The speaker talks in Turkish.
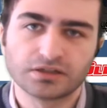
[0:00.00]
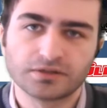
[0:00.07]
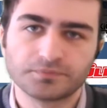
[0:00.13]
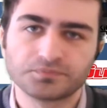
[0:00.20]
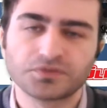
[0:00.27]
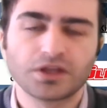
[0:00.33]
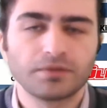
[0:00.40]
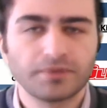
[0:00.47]

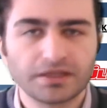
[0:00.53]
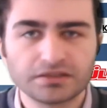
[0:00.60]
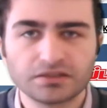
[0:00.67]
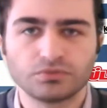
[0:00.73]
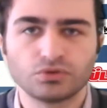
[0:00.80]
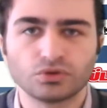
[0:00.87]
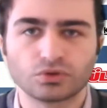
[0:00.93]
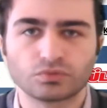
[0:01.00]
E ben de
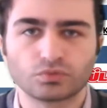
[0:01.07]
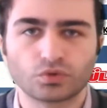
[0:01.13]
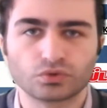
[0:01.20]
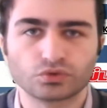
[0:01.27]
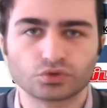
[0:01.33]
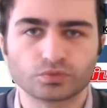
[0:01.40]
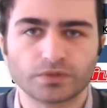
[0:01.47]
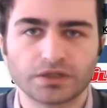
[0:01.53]
biliyorum
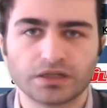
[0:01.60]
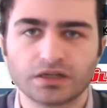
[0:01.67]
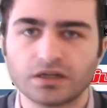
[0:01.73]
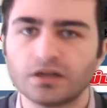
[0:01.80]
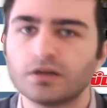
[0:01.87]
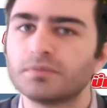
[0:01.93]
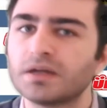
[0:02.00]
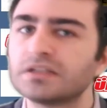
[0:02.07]
konuşmayı.
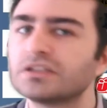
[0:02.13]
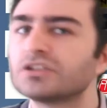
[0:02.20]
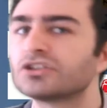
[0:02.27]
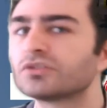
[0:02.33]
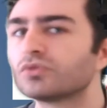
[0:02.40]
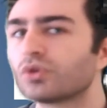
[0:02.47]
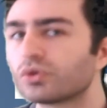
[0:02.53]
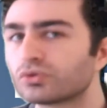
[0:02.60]
Ben de şimdi
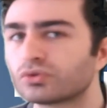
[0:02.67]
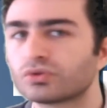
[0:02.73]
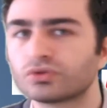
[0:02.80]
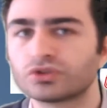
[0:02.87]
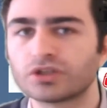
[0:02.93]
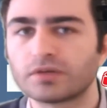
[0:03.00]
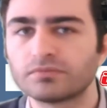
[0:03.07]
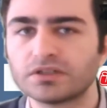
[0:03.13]
oturacağım.
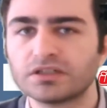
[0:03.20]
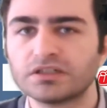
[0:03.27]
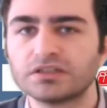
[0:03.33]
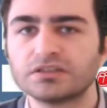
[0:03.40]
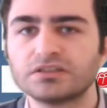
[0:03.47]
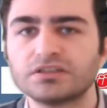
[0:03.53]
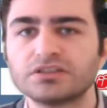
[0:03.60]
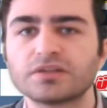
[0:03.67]

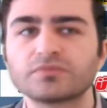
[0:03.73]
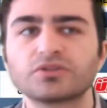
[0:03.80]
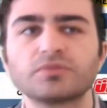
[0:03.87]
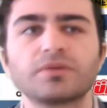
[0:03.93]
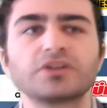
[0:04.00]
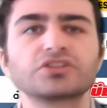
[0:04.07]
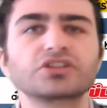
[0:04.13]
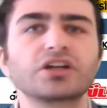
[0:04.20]
Diyeceğim ki
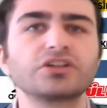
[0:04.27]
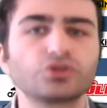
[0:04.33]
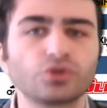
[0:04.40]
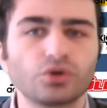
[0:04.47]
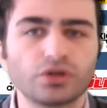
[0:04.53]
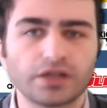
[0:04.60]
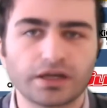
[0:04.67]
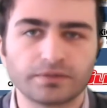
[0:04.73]
başkan şöyle
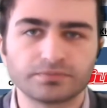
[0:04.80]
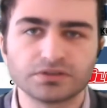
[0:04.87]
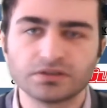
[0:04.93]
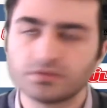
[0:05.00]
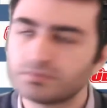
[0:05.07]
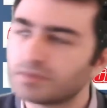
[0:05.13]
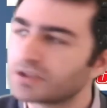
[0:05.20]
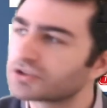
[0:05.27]
yaptı.
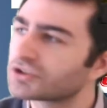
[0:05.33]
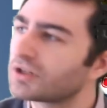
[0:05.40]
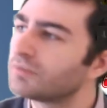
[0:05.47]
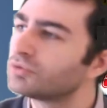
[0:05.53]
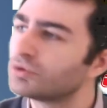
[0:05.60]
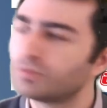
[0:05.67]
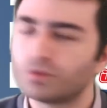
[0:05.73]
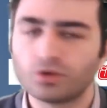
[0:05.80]
Başkan bunu
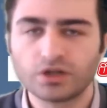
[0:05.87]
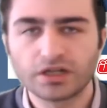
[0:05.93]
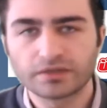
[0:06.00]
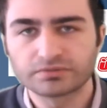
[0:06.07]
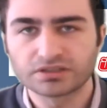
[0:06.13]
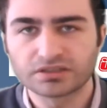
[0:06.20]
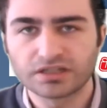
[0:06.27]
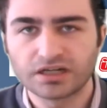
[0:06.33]
böyle yapsa
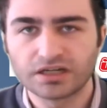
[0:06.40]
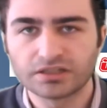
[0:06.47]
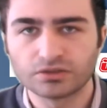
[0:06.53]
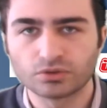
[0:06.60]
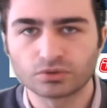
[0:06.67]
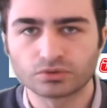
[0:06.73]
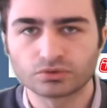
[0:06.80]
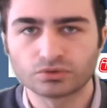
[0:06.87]
daha iyi
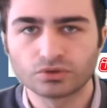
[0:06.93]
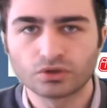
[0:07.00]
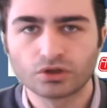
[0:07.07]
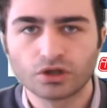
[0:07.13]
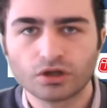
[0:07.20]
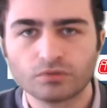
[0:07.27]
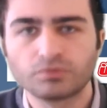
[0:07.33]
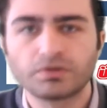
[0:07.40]
olurdu.
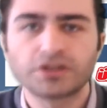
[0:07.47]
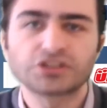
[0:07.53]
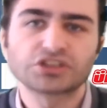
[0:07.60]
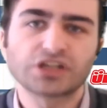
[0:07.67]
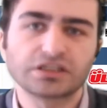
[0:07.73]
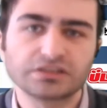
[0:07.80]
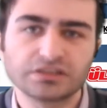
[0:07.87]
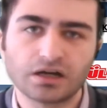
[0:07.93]
Başkan
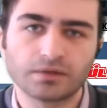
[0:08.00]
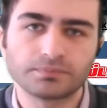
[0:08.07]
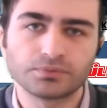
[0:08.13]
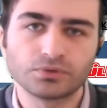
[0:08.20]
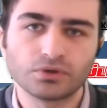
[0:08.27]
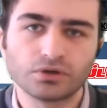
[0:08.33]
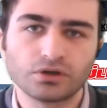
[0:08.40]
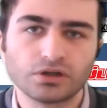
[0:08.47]
ne yapıyor?
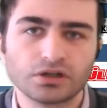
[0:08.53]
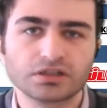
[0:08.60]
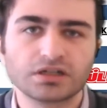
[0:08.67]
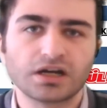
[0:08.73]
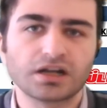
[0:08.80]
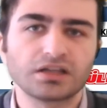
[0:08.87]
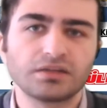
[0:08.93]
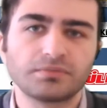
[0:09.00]

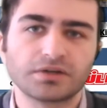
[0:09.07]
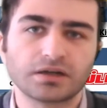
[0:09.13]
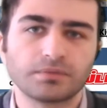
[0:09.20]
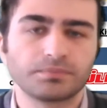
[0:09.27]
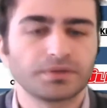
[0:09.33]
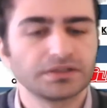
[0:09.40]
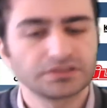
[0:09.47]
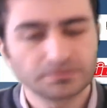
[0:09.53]
Karalama
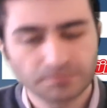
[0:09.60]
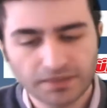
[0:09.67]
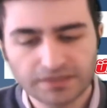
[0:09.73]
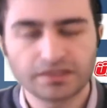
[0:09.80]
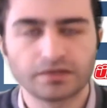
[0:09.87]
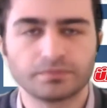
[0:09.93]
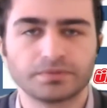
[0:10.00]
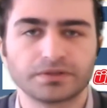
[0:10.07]
kampanyası. Ben de yaparım.